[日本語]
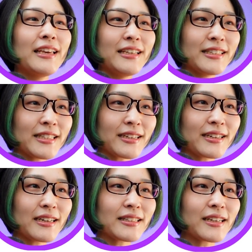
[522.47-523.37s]
インスタ
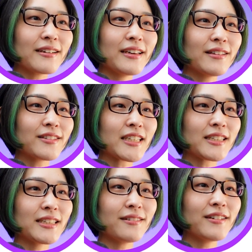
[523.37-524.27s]
から作品のお写
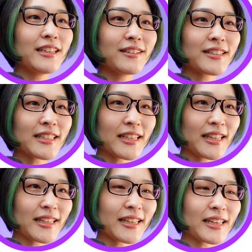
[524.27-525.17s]
真を引用させ
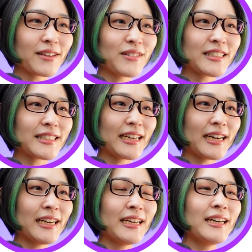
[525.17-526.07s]
ていただきました